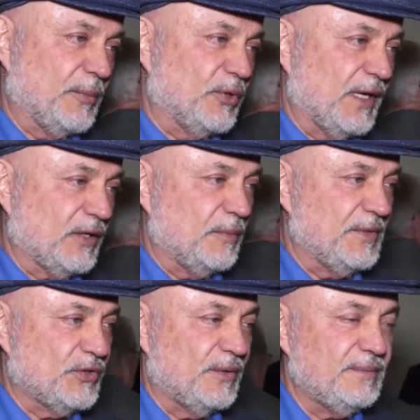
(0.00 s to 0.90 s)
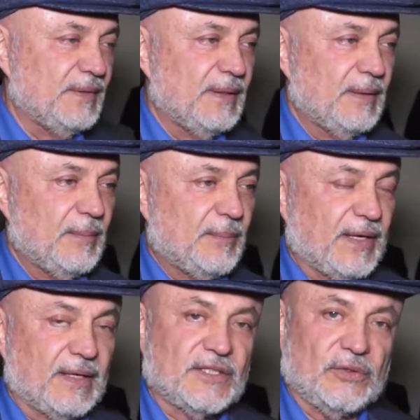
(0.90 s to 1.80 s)
nombró una comisión
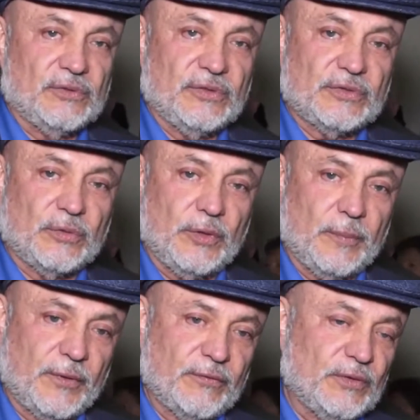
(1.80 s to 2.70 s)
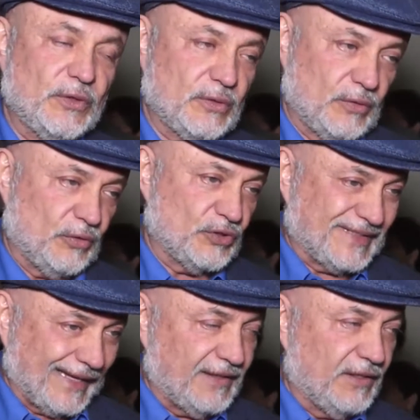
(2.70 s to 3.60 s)
para hacer un estudio profundo con
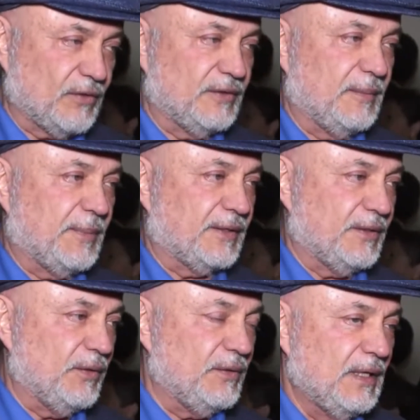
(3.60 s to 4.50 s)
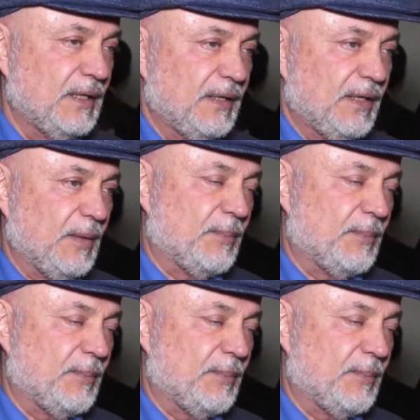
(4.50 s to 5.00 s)
los técnicos del partido y